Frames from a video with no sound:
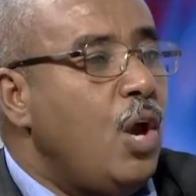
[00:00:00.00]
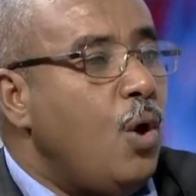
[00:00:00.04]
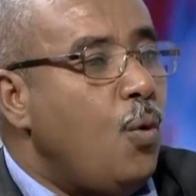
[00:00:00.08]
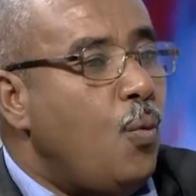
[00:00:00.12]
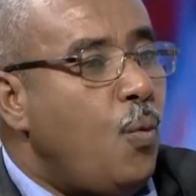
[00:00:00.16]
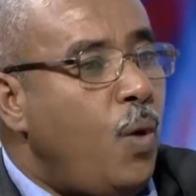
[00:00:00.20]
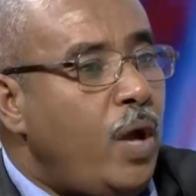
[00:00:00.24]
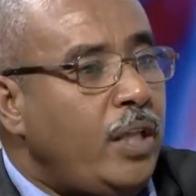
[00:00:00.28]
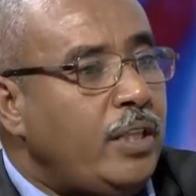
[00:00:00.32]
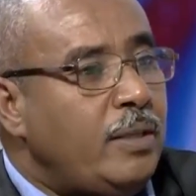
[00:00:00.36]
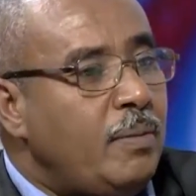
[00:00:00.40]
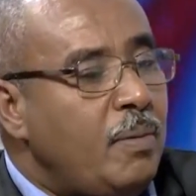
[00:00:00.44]

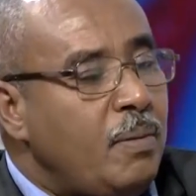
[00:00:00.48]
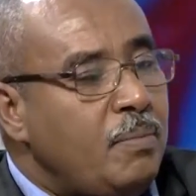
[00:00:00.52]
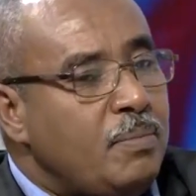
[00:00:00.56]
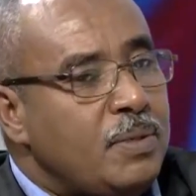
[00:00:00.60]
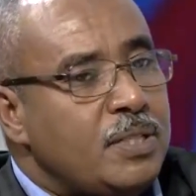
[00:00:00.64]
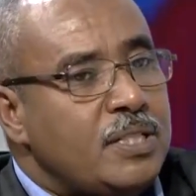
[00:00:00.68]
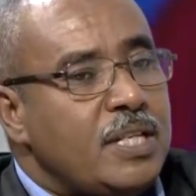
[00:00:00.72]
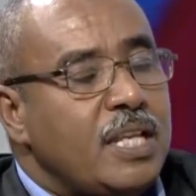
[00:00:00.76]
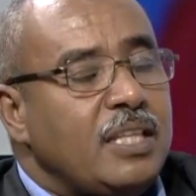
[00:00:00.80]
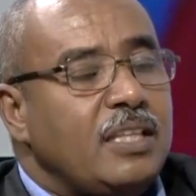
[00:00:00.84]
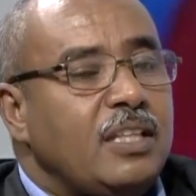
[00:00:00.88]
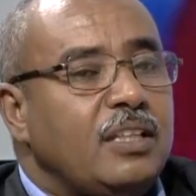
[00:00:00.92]
واحدة من
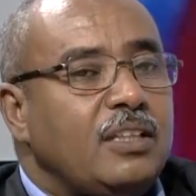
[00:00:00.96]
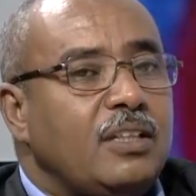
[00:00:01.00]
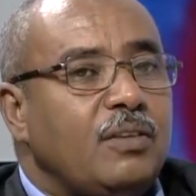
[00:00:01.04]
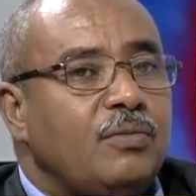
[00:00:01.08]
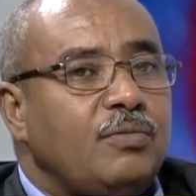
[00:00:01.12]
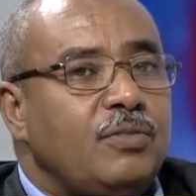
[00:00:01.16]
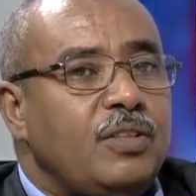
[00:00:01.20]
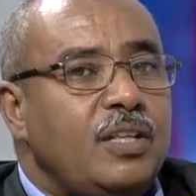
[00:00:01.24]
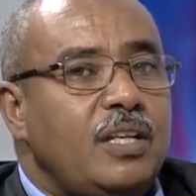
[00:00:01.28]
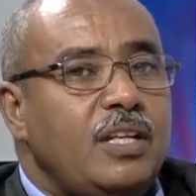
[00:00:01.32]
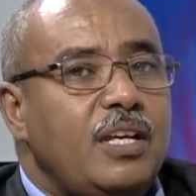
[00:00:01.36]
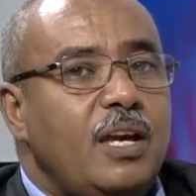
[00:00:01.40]
ميزاتنا
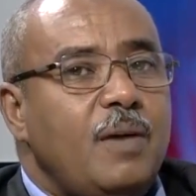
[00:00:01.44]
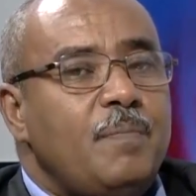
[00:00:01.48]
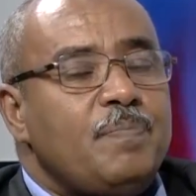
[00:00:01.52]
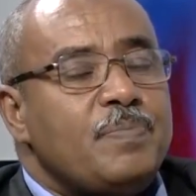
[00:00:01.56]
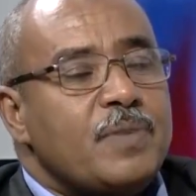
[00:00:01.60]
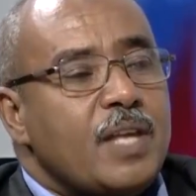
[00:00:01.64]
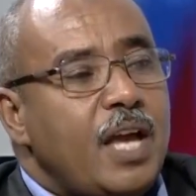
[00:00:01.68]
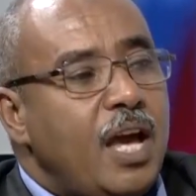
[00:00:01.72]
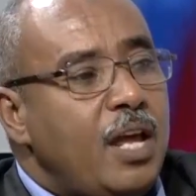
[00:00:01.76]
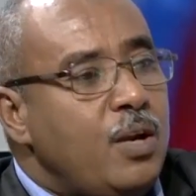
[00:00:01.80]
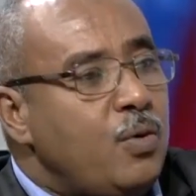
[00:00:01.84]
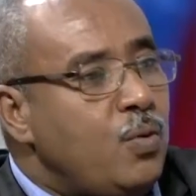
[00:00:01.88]
التفضيلية
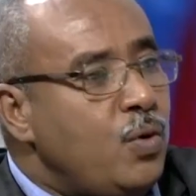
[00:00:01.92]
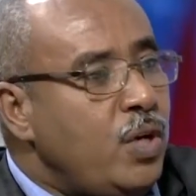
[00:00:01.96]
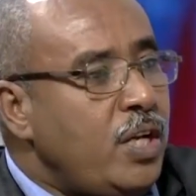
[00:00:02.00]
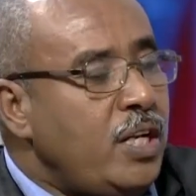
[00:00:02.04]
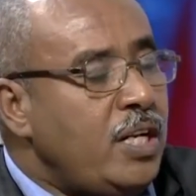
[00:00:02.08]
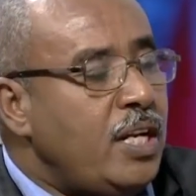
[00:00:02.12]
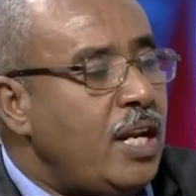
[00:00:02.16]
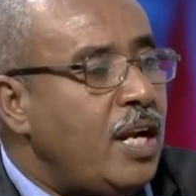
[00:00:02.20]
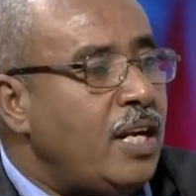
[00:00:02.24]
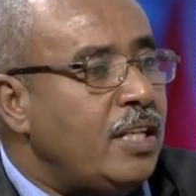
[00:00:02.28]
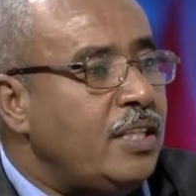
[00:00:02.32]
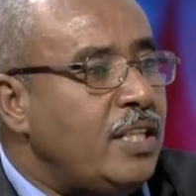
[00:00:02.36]
أنه
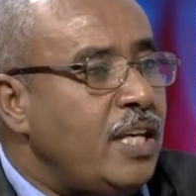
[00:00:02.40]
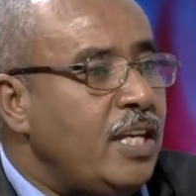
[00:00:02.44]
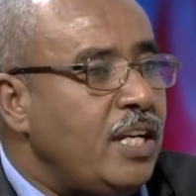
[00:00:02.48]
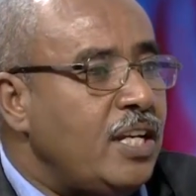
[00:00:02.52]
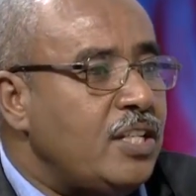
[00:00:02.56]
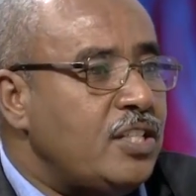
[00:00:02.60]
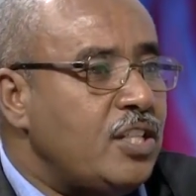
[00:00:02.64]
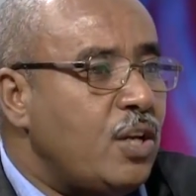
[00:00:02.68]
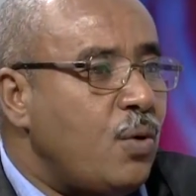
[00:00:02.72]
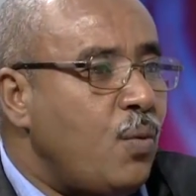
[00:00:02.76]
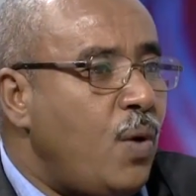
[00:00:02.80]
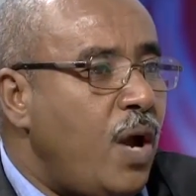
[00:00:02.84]
نحن لدينا
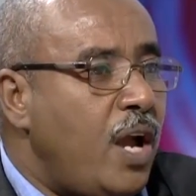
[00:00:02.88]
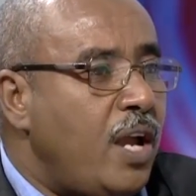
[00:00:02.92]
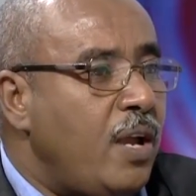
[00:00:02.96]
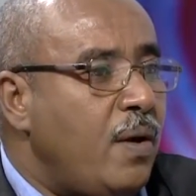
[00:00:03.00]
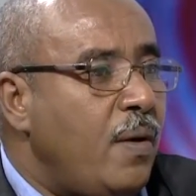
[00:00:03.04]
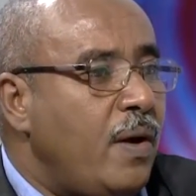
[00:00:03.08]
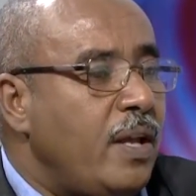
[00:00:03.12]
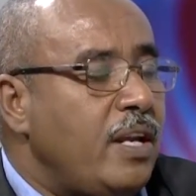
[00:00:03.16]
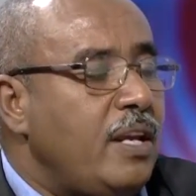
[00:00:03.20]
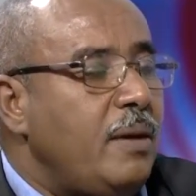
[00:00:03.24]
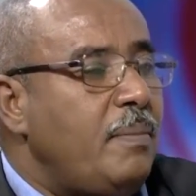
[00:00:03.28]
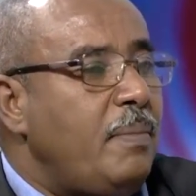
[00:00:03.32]
ثروة
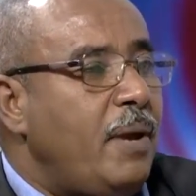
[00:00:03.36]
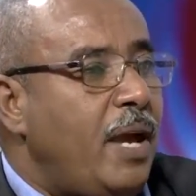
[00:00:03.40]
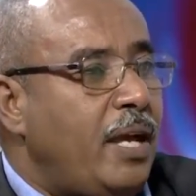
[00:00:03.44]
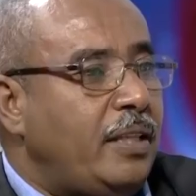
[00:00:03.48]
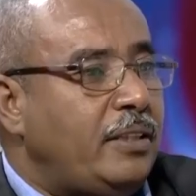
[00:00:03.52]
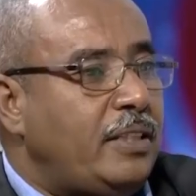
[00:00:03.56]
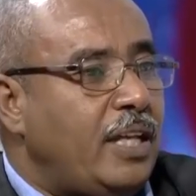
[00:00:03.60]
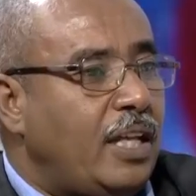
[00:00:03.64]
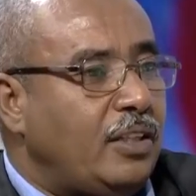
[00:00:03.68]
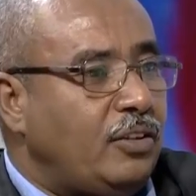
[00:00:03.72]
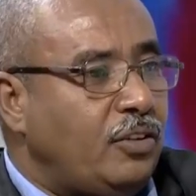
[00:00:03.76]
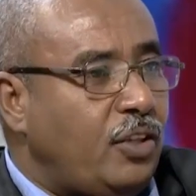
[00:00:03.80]
حيوانية
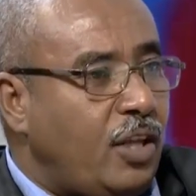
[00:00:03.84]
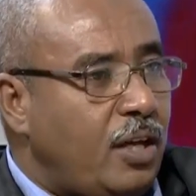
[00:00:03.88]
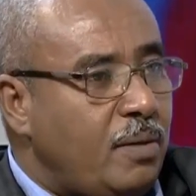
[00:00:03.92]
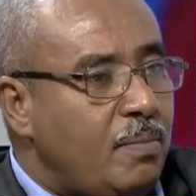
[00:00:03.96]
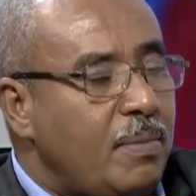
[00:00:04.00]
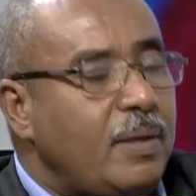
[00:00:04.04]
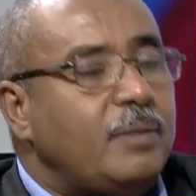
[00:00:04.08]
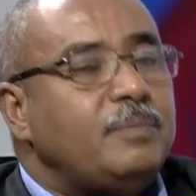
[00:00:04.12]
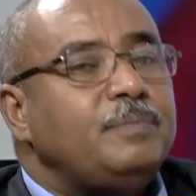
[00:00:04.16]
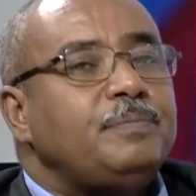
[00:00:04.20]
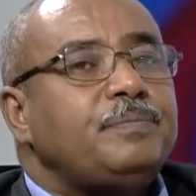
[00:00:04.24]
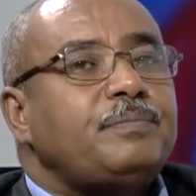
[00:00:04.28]
بأعداد ضخمة